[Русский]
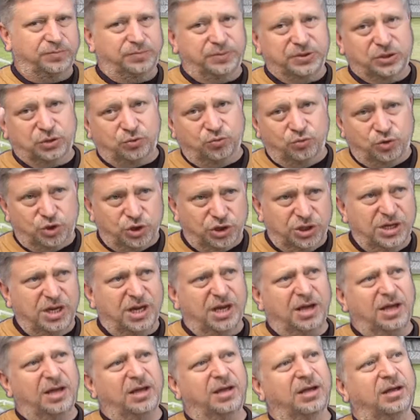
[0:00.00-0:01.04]

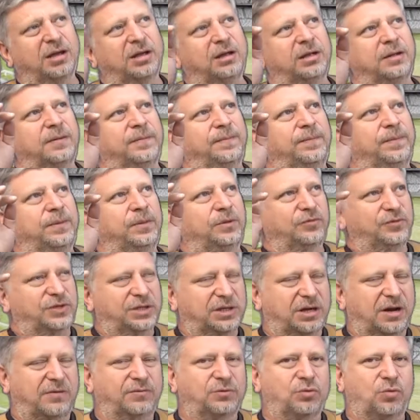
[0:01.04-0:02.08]
поскучнее, но
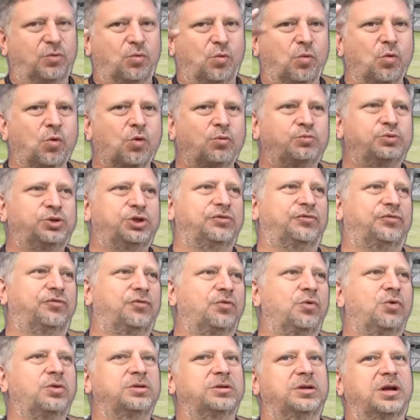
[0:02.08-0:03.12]
все равно общий
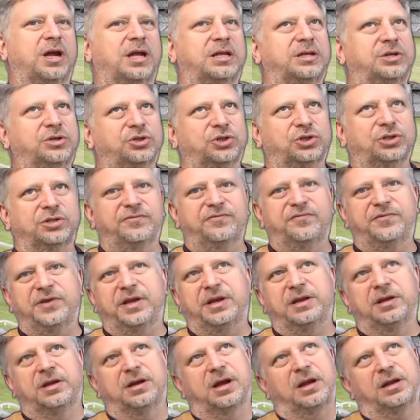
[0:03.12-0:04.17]
фон, конечно,
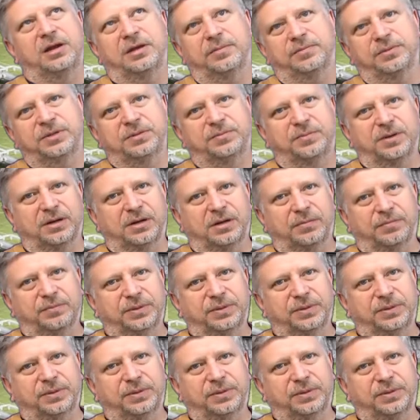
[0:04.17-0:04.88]
великолепный пока.